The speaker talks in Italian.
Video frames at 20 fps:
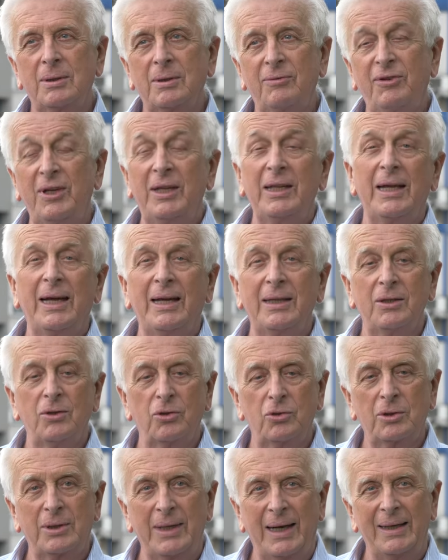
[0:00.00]
fine anni
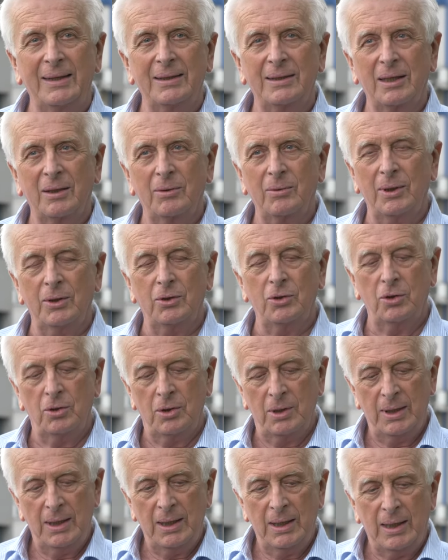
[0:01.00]
80, quando
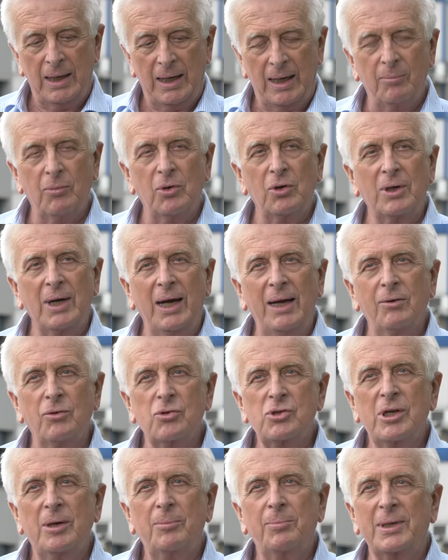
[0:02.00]
a
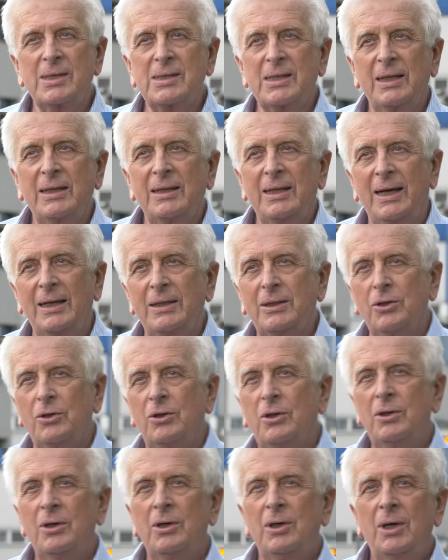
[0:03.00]
Moncalvo si è presentato